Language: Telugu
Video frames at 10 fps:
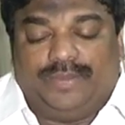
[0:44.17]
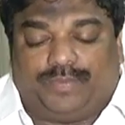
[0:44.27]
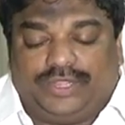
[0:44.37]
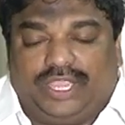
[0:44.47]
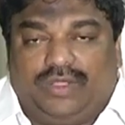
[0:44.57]

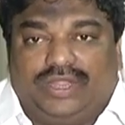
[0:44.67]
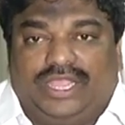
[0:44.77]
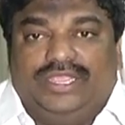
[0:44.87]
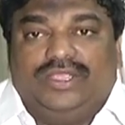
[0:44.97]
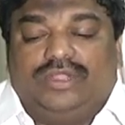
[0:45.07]
ఇప్పటికీ కూడా
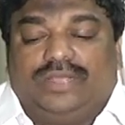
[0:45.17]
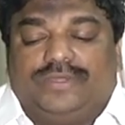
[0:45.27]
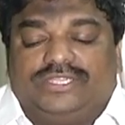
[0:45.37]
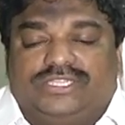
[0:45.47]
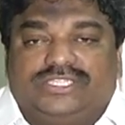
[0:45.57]
ఈ కూడా
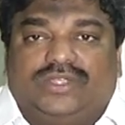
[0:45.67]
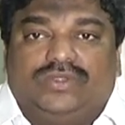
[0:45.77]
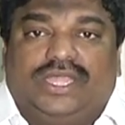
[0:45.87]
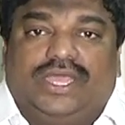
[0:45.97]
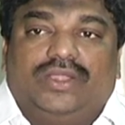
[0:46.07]

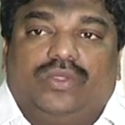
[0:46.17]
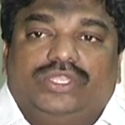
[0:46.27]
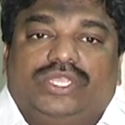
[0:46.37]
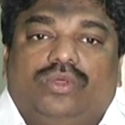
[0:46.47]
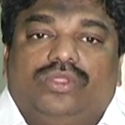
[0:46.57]
ప్రశ్నించకుండా
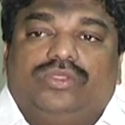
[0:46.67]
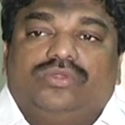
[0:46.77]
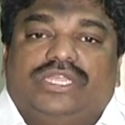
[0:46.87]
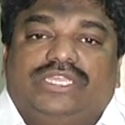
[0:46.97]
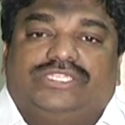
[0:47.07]
రోజుకి
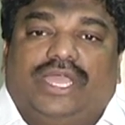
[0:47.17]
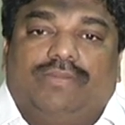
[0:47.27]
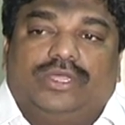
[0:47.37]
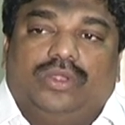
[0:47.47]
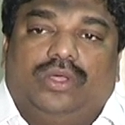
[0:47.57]
వదులుతుంటే ఈ
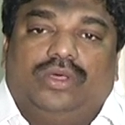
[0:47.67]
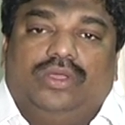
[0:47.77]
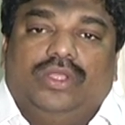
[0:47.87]
ఛాంబర్లో